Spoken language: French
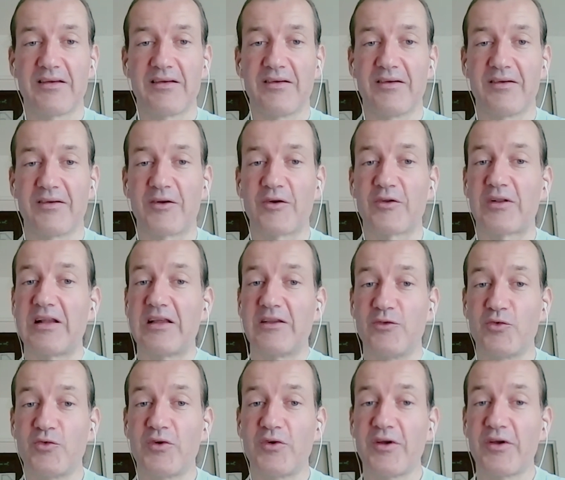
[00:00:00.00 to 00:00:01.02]
euh, quand la
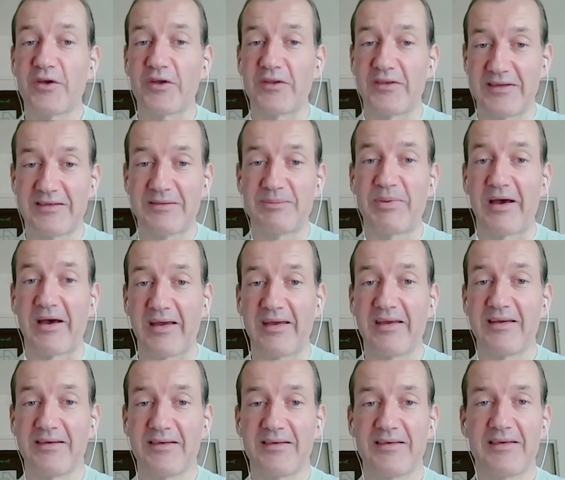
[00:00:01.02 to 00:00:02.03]
douleur
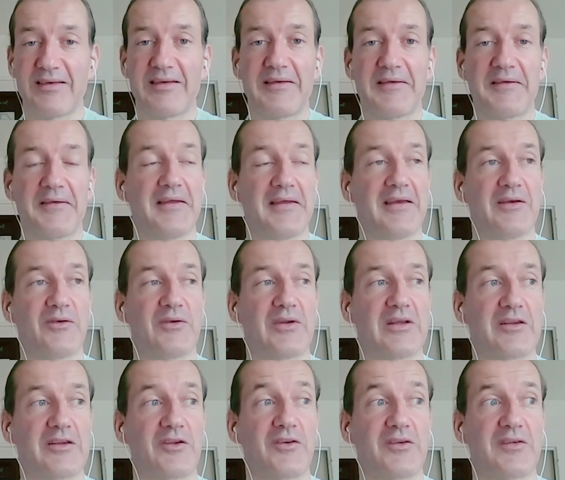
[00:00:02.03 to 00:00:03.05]
disparaît, et on a
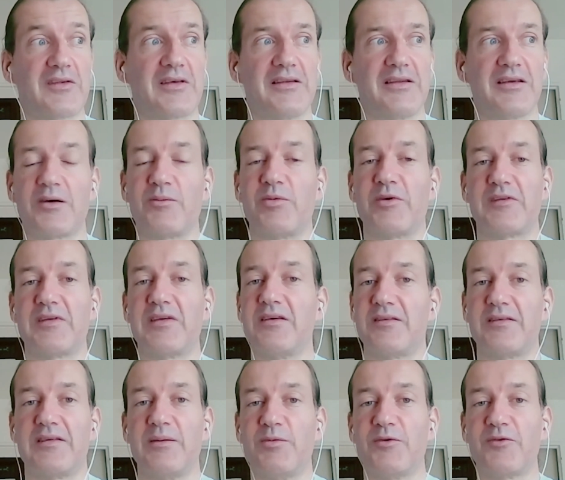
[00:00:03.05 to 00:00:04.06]
tendance à dire ah bah,
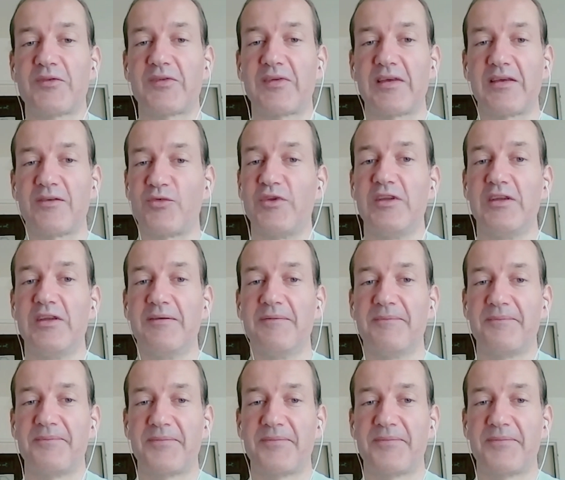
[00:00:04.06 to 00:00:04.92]
c'est bon, c'est fini.